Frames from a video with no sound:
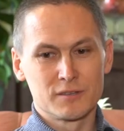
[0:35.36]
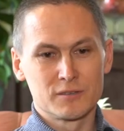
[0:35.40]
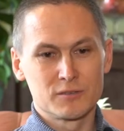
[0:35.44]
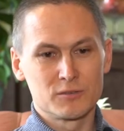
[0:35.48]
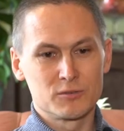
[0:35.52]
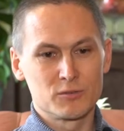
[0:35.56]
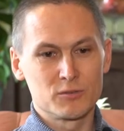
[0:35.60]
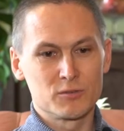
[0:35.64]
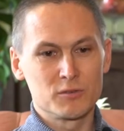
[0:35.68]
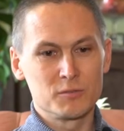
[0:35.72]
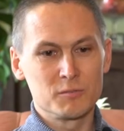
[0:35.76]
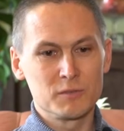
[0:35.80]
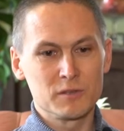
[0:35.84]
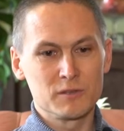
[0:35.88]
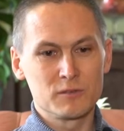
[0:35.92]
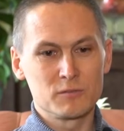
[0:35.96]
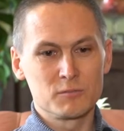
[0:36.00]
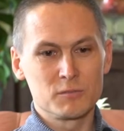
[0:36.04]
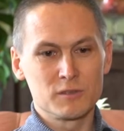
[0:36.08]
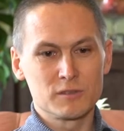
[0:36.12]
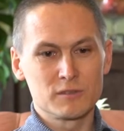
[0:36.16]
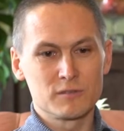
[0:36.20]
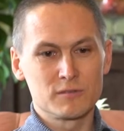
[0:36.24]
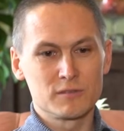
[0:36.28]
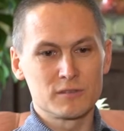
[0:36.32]
с другими
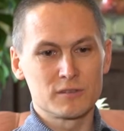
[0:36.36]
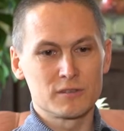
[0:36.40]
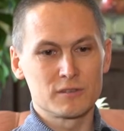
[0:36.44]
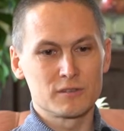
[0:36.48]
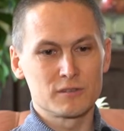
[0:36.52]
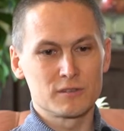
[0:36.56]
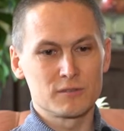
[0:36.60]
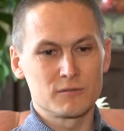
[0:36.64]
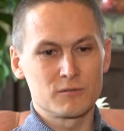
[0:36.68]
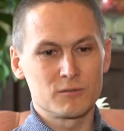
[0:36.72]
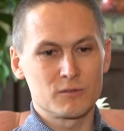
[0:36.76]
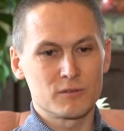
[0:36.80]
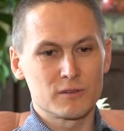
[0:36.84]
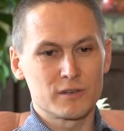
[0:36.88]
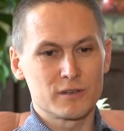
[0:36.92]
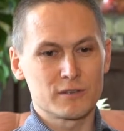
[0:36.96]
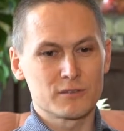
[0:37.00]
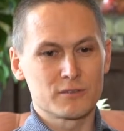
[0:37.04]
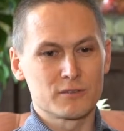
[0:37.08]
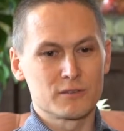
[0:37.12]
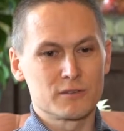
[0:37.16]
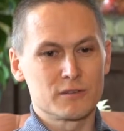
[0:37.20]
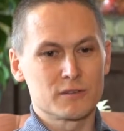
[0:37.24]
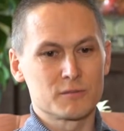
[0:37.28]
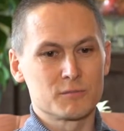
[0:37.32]
людьми зависят от того, как
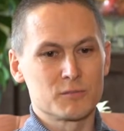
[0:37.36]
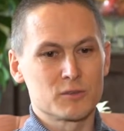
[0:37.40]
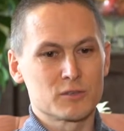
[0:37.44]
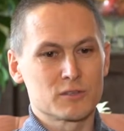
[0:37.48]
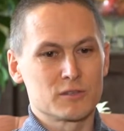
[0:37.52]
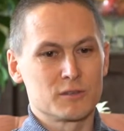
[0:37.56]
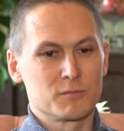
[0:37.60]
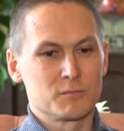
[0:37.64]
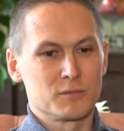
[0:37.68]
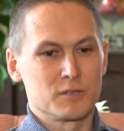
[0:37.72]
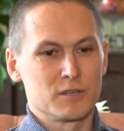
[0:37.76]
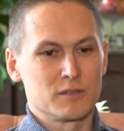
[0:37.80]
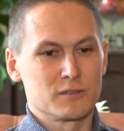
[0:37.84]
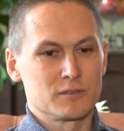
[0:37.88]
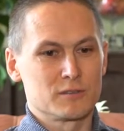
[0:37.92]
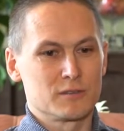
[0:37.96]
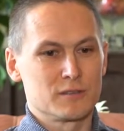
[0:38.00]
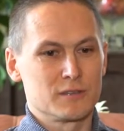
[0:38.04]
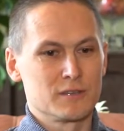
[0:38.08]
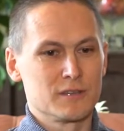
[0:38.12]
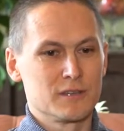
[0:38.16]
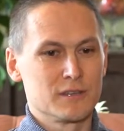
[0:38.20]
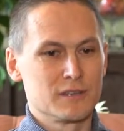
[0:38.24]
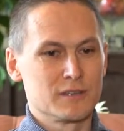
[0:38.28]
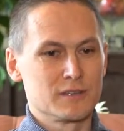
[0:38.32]
человек может
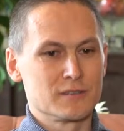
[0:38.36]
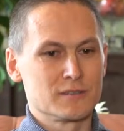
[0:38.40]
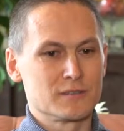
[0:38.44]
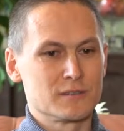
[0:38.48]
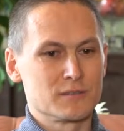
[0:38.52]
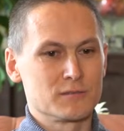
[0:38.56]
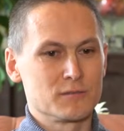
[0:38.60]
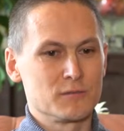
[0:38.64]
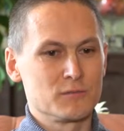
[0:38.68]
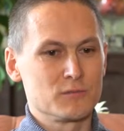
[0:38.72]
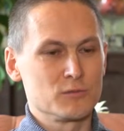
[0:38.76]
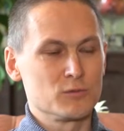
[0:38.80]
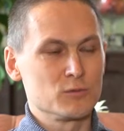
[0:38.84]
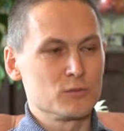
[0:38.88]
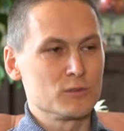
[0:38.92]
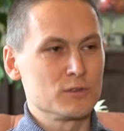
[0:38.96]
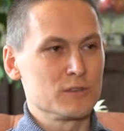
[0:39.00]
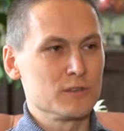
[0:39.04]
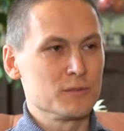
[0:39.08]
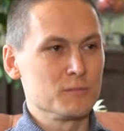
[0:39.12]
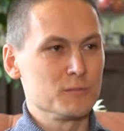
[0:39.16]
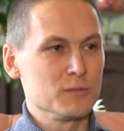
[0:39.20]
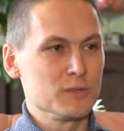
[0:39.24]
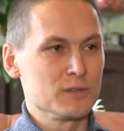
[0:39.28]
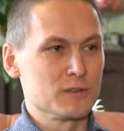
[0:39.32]
общаться со своим
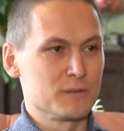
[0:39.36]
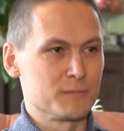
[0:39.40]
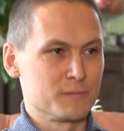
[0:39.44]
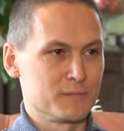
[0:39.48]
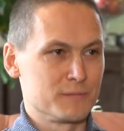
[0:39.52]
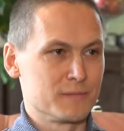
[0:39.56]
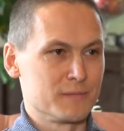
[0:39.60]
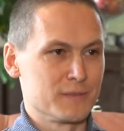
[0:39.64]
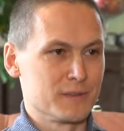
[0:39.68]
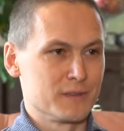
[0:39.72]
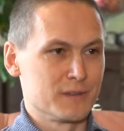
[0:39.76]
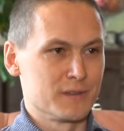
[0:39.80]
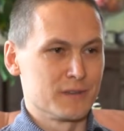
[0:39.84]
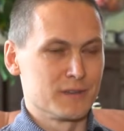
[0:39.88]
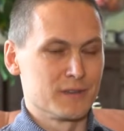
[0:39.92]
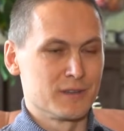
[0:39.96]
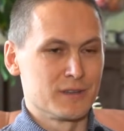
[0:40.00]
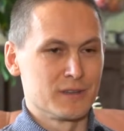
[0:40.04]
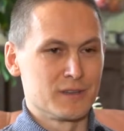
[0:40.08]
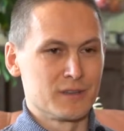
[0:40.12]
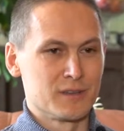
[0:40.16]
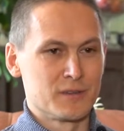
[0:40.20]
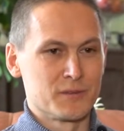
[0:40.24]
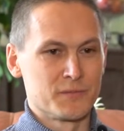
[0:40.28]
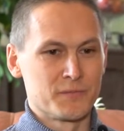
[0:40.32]
внутренним миром –
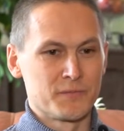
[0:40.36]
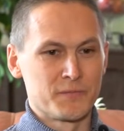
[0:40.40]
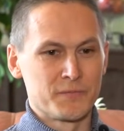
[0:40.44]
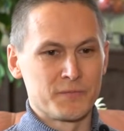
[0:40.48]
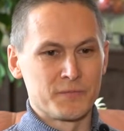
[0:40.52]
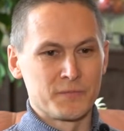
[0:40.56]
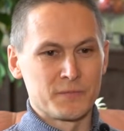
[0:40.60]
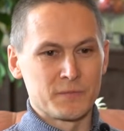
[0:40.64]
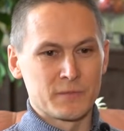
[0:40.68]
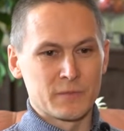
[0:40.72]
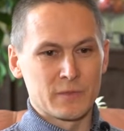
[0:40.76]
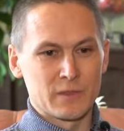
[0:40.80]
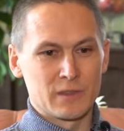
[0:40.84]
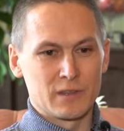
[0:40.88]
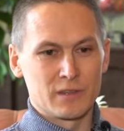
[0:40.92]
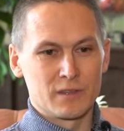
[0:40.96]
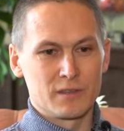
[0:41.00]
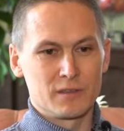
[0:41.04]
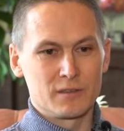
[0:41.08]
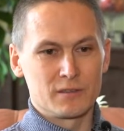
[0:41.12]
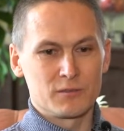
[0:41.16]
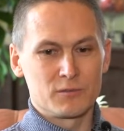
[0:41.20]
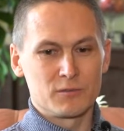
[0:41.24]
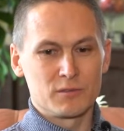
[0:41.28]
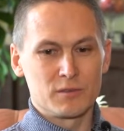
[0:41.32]

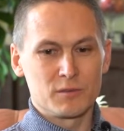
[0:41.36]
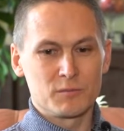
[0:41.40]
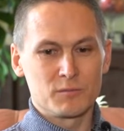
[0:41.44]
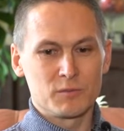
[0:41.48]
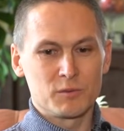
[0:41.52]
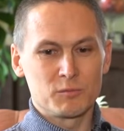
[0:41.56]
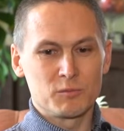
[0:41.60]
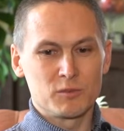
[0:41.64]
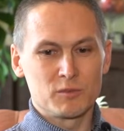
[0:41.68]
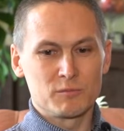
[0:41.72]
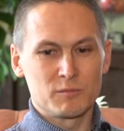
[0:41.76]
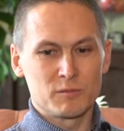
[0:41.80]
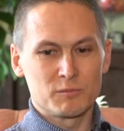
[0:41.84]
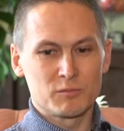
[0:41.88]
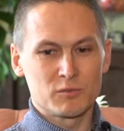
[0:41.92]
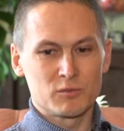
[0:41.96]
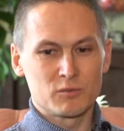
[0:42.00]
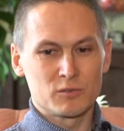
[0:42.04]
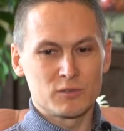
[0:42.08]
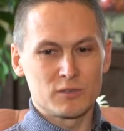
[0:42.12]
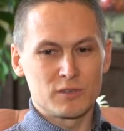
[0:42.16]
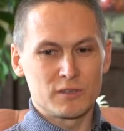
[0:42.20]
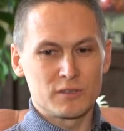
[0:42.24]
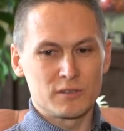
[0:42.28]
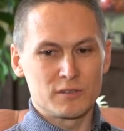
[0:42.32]
Эту тему мы будем
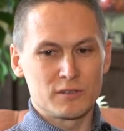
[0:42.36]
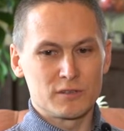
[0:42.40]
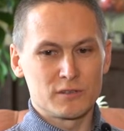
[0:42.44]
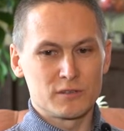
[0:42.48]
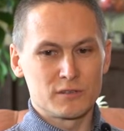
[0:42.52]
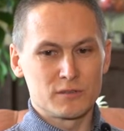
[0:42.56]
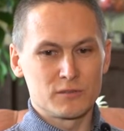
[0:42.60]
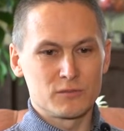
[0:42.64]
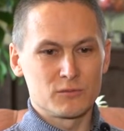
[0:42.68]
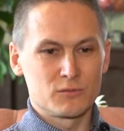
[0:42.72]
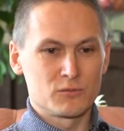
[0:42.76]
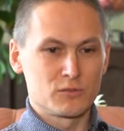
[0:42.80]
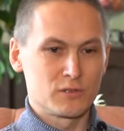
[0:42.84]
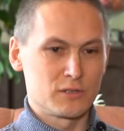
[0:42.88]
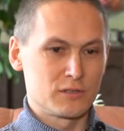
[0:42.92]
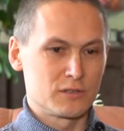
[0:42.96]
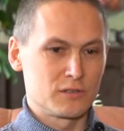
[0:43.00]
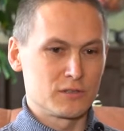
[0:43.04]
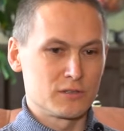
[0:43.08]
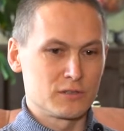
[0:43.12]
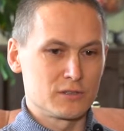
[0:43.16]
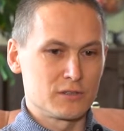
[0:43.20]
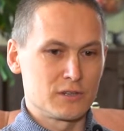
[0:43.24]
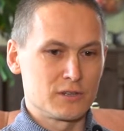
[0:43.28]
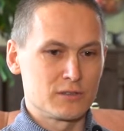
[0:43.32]
обсуждать, ну, уже
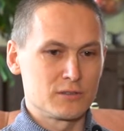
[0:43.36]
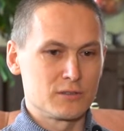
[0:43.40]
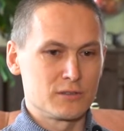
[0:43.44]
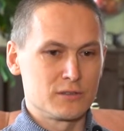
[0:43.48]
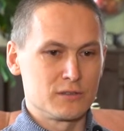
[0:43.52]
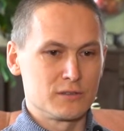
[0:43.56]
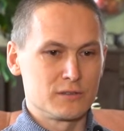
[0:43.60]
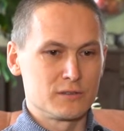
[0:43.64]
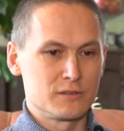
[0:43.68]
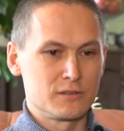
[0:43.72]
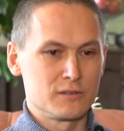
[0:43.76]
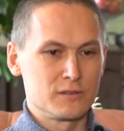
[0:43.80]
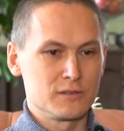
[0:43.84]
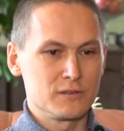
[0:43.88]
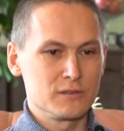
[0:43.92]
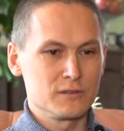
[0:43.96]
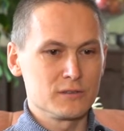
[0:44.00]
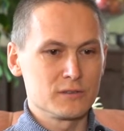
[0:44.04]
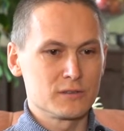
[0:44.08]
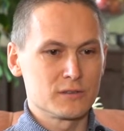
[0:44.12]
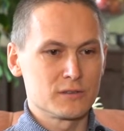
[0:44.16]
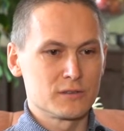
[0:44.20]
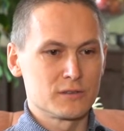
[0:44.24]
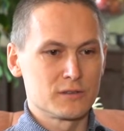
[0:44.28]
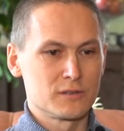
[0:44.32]
даже начали это
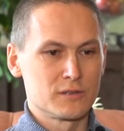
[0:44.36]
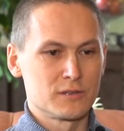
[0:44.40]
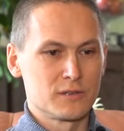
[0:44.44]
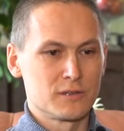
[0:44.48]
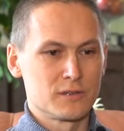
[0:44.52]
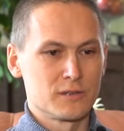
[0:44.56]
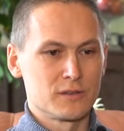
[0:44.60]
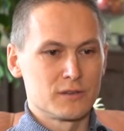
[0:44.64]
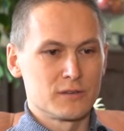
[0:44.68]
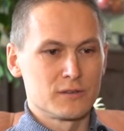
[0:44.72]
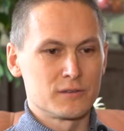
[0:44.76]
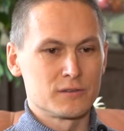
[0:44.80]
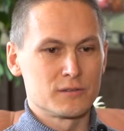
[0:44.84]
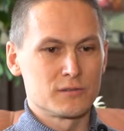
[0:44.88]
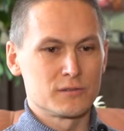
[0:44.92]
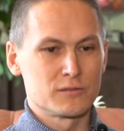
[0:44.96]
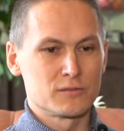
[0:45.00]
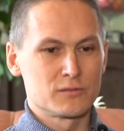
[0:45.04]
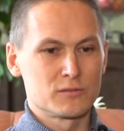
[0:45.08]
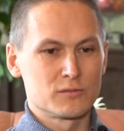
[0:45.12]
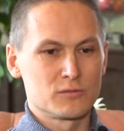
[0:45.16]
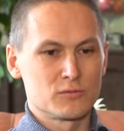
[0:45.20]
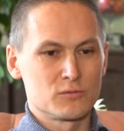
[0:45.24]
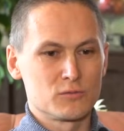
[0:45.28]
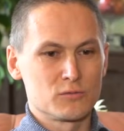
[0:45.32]
делать,
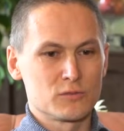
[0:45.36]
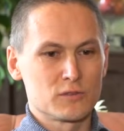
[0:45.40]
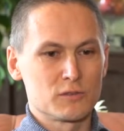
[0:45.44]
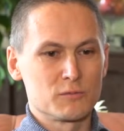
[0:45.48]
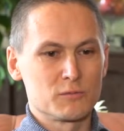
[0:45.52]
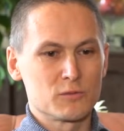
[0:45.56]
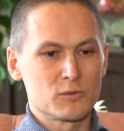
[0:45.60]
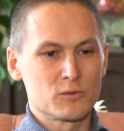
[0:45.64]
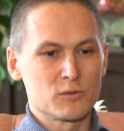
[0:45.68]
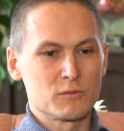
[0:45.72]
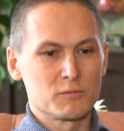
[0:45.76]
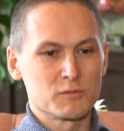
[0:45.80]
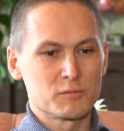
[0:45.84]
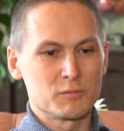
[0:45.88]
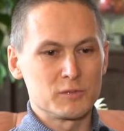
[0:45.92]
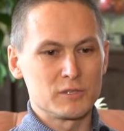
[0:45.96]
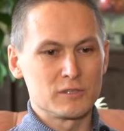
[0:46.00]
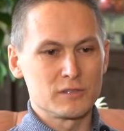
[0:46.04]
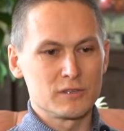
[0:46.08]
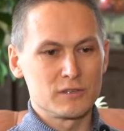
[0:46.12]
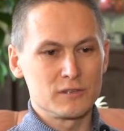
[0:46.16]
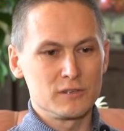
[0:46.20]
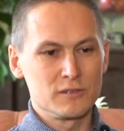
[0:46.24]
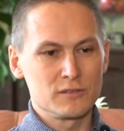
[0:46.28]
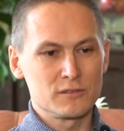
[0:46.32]
с узким кругом
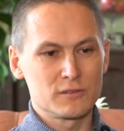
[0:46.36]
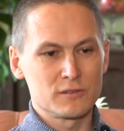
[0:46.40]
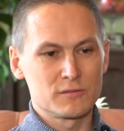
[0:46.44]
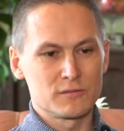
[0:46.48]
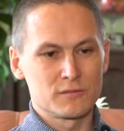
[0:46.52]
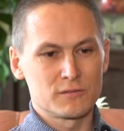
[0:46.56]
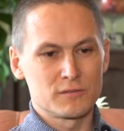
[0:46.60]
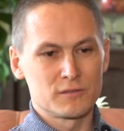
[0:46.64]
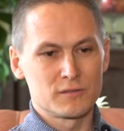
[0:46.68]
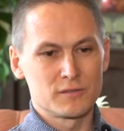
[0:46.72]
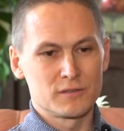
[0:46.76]
специалистов.